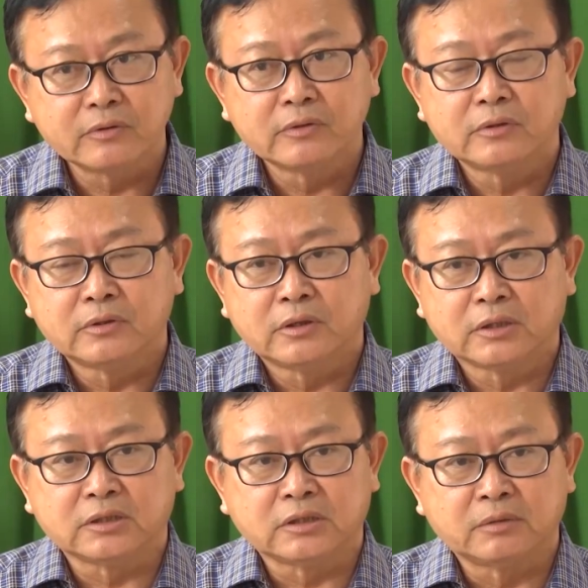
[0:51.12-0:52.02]
Ủy viên
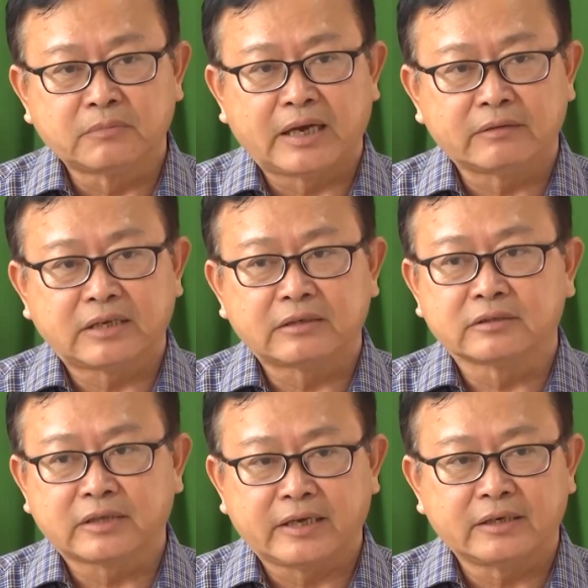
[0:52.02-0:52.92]
Ban Thường vụ Thành
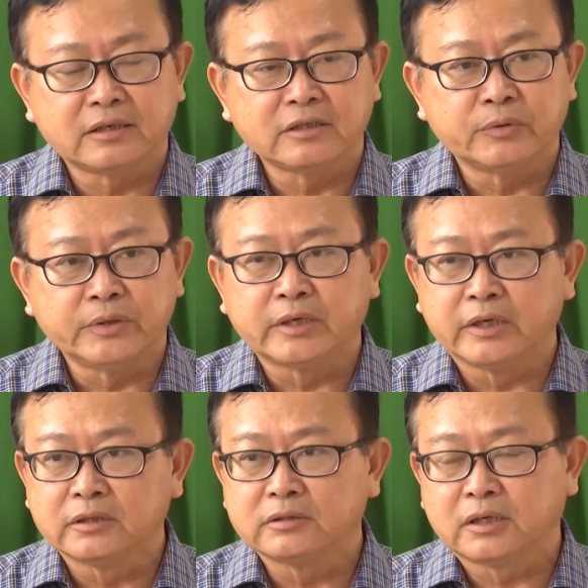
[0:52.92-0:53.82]
ủy, Chủ tịch Ủy ban Mặt
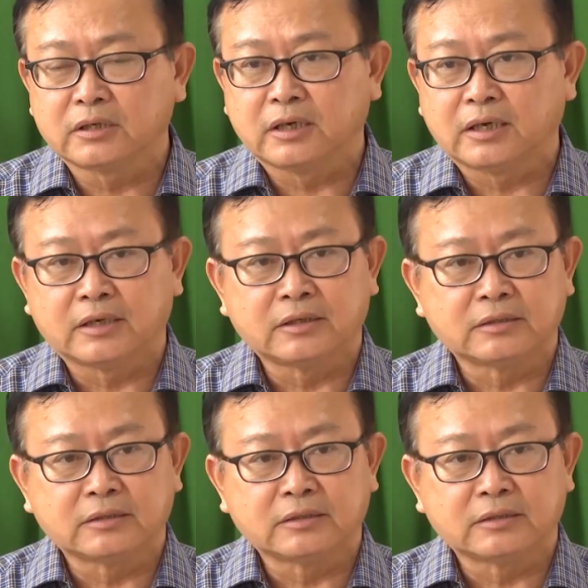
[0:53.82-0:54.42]
trận Tổ quốc Việt Nam